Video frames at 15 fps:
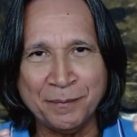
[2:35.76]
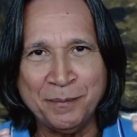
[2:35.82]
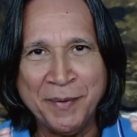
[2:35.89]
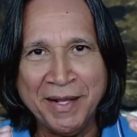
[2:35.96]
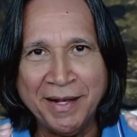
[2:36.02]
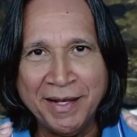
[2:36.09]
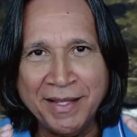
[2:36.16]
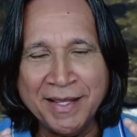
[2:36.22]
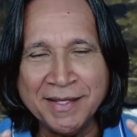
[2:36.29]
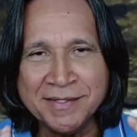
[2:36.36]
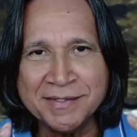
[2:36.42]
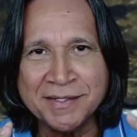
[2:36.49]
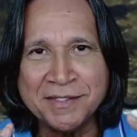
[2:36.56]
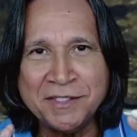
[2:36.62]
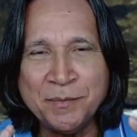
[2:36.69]

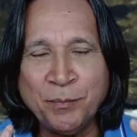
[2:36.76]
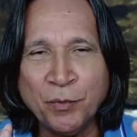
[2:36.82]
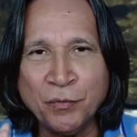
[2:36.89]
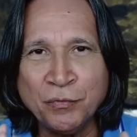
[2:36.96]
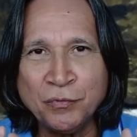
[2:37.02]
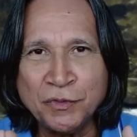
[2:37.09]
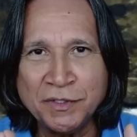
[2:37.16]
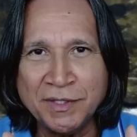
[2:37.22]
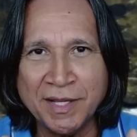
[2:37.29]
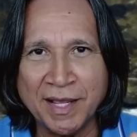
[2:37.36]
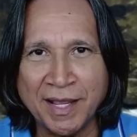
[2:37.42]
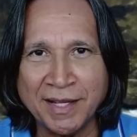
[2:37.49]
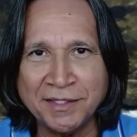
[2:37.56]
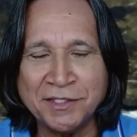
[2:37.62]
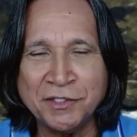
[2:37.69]
beleza de
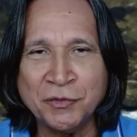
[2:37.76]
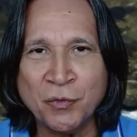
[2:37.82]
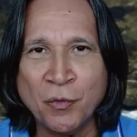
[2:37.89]
profundidade,